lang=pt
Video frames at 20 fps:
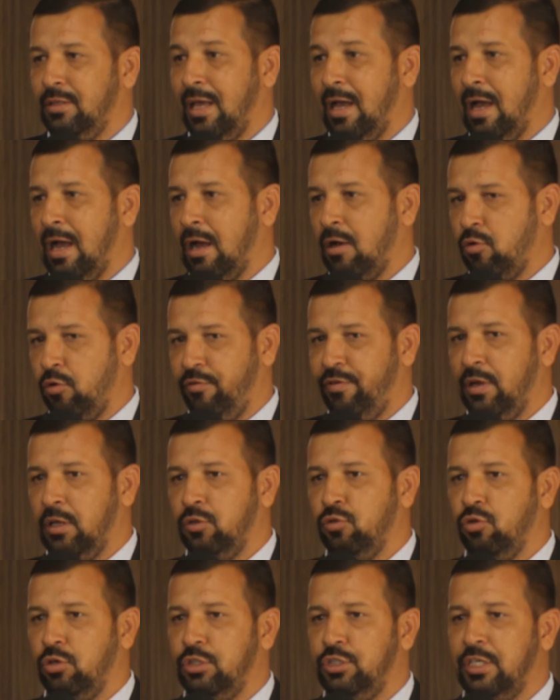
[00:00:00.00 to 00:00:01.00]
da
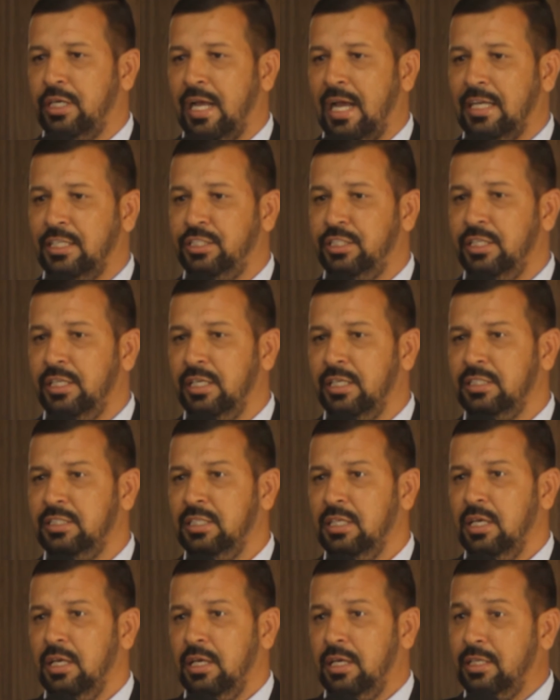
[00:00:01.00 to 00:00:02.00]
Agrovila Duque de
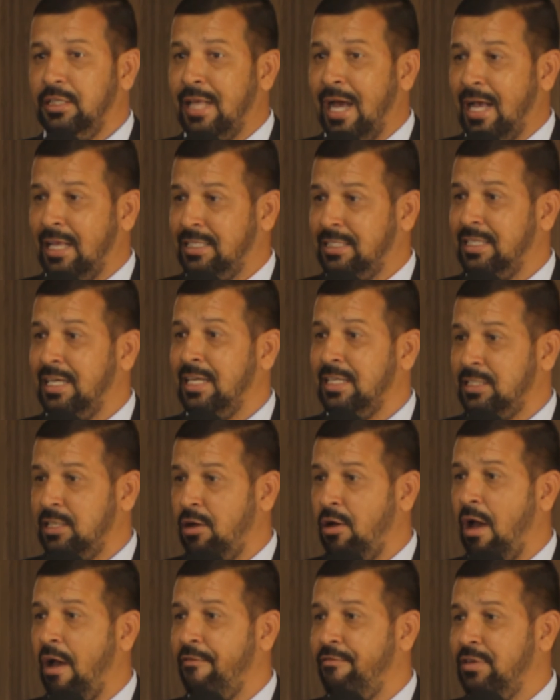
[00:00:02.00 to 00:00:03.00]
Caxias e dá acesso
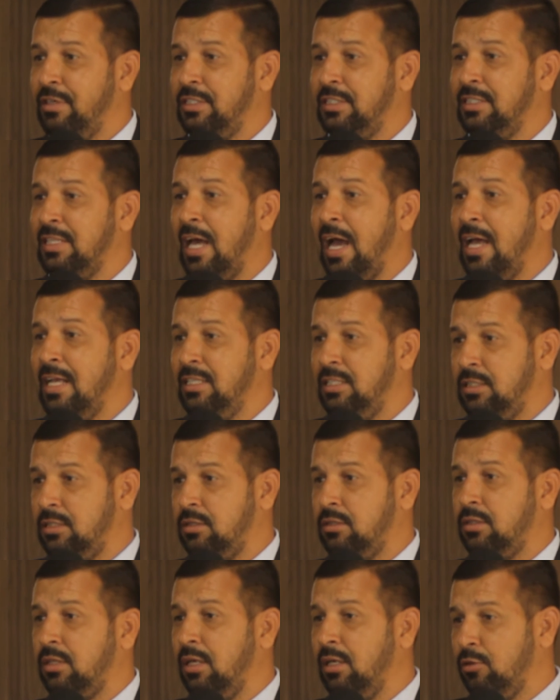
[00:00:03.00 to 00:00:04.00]
a, a vicinais
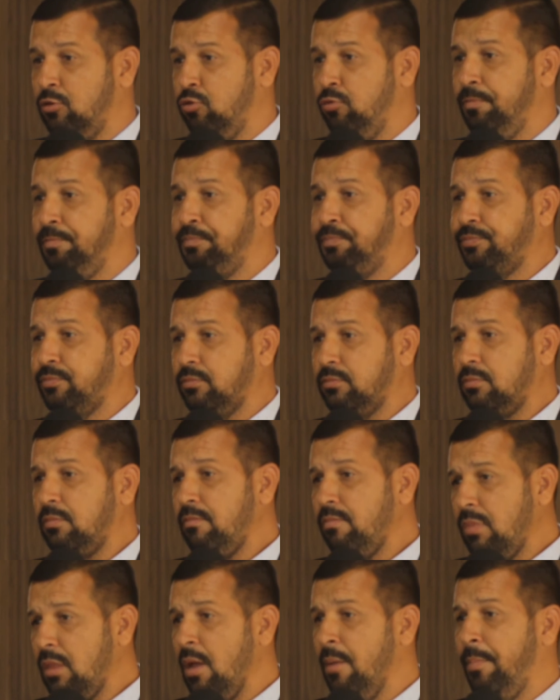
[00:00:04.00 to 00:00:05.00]
tanto
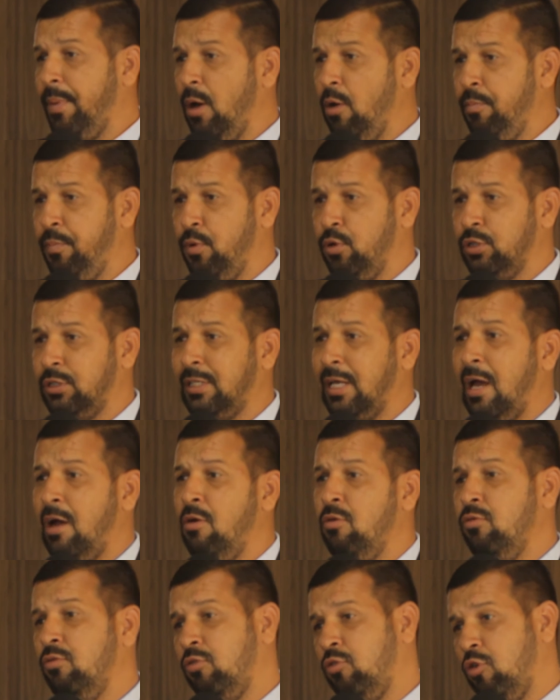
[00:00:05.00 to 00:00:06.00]
para o
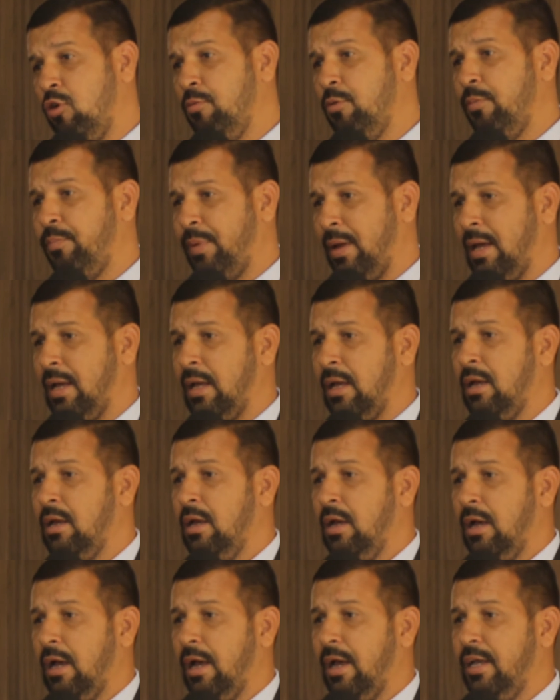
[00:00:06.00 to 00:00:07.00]
Pontal como para
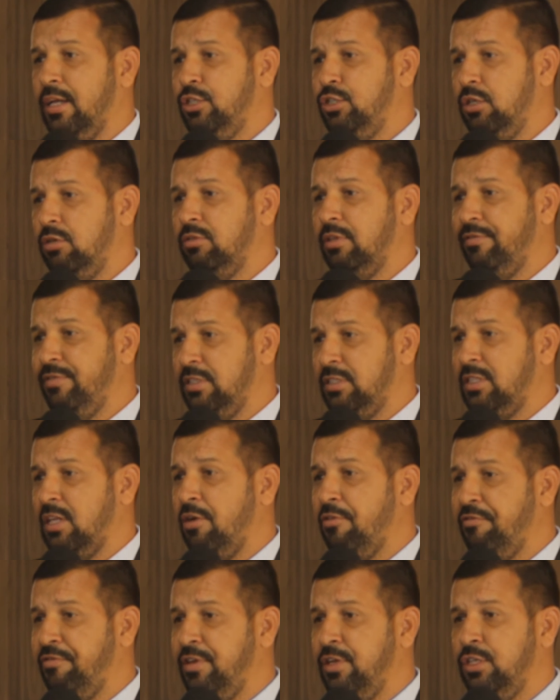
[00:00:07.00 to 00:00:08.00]
a região da
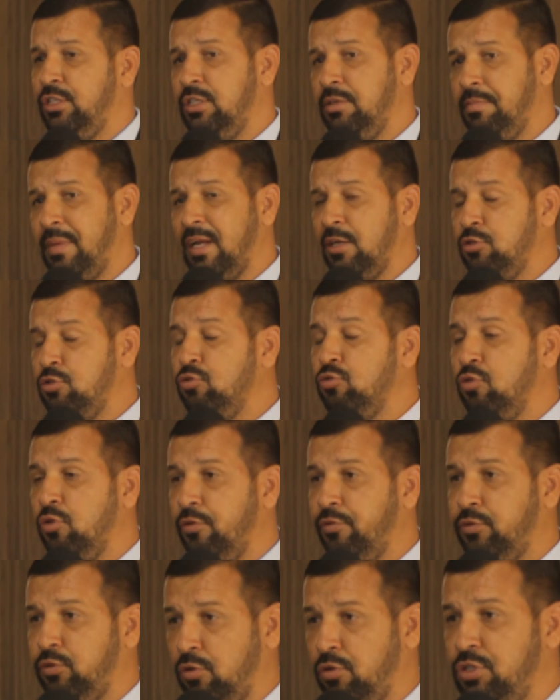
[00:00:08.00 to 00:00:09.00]
Vicinal 20 e Brasil
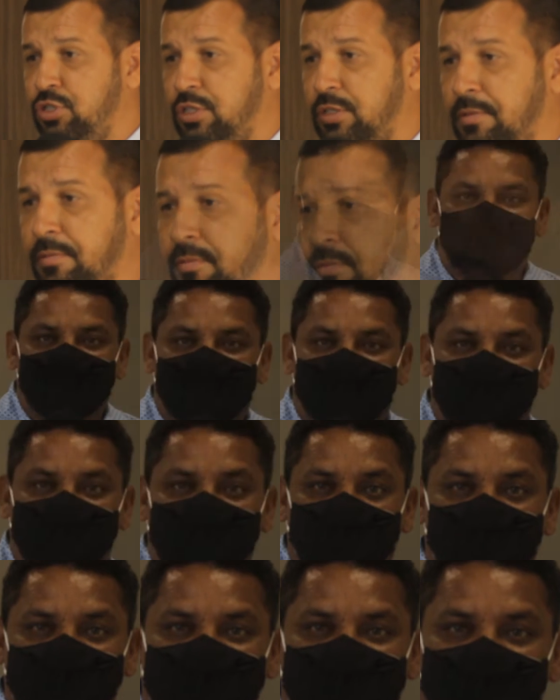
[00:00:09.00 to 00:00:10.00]
Novo todinho. A
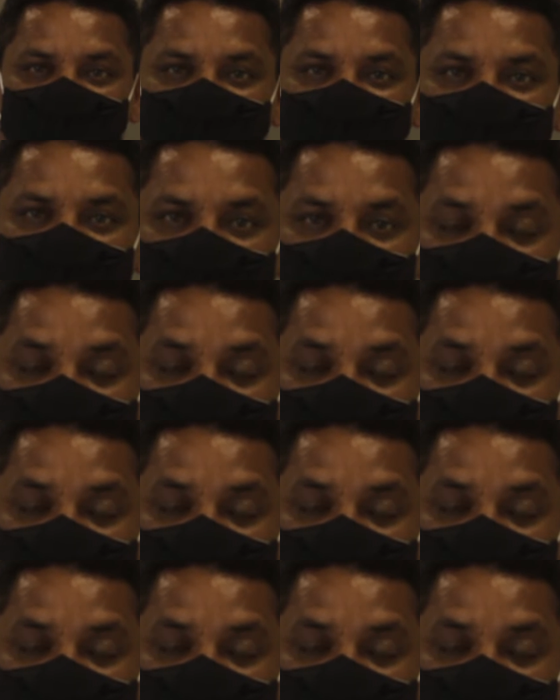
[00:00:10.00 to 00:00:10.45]
discussão da